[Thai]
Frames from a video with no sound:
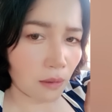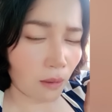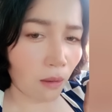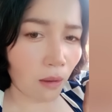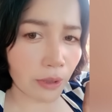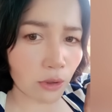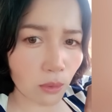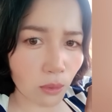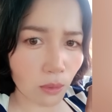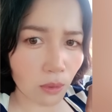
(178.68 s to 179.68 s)
โอ้ย
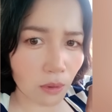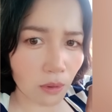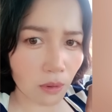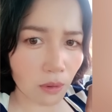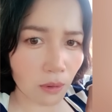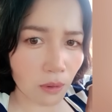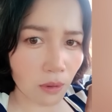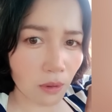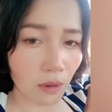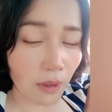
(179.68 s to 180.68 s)
สู่
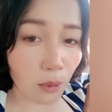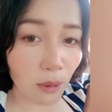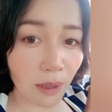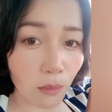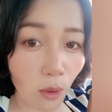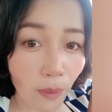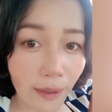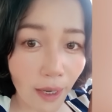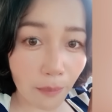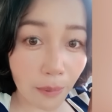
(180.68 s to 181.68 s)
แต่พวกมึงบอก ว่าอ
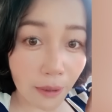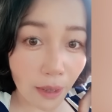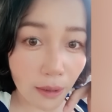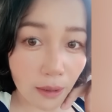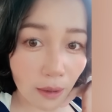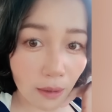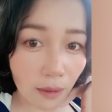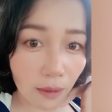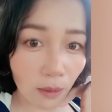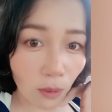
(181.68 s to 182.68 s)
ยากให้ประเทศเจริ
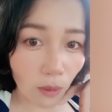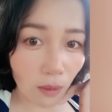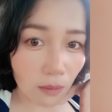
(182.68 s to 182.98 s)
ญเนาะ